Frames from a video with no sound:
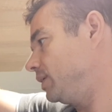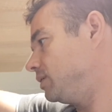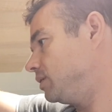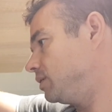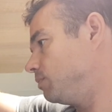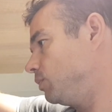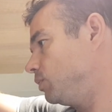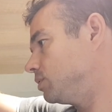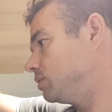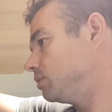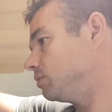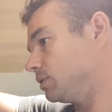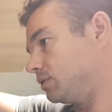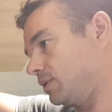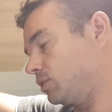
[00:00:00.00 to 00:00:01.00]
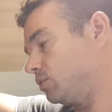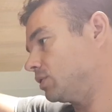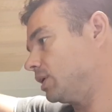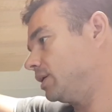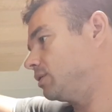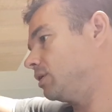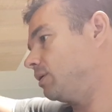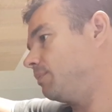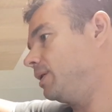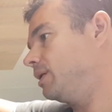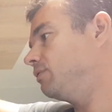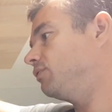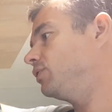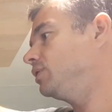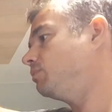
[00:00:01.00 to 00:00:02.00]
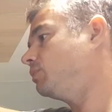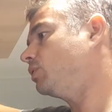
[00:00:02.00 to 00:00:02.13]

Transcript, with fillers: ich nicht möchte, das werde ich euch gleich am Ende filmen